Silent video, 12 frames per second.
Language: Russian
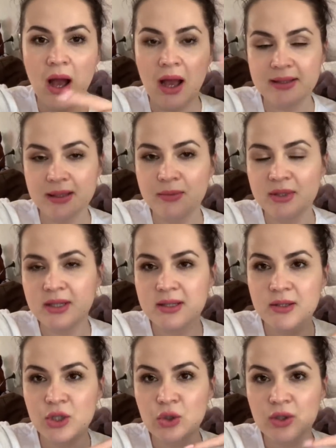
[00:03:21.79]
А самое
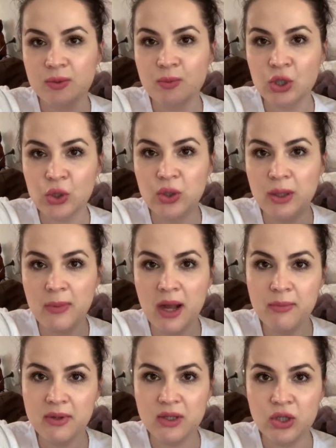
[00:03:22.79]
интересное, что у нас между
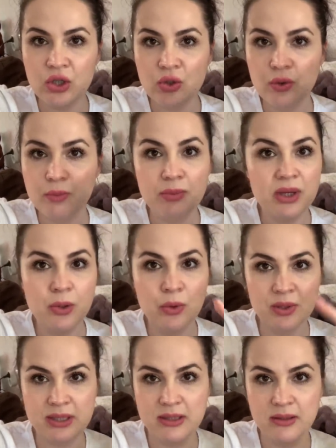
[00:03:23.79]
домами еще
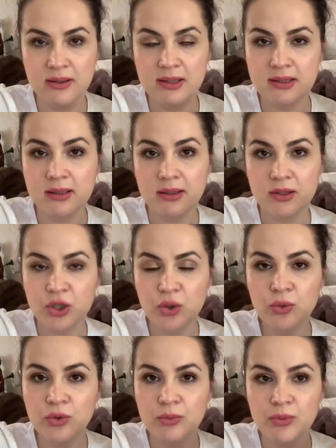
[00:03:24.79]
березы, несколько
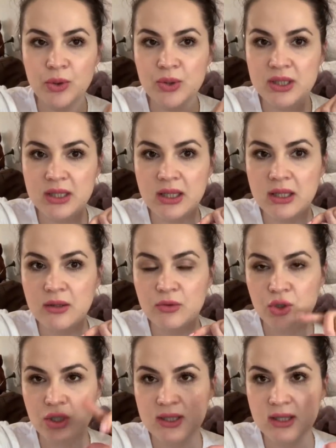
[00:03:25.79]
штук. Но березы такие
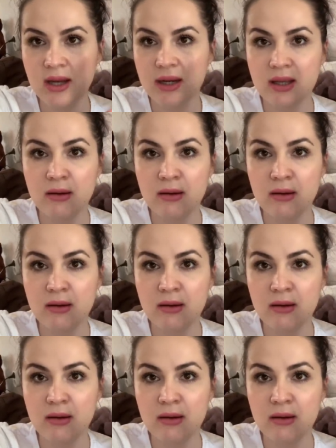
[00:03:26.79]
уже старые.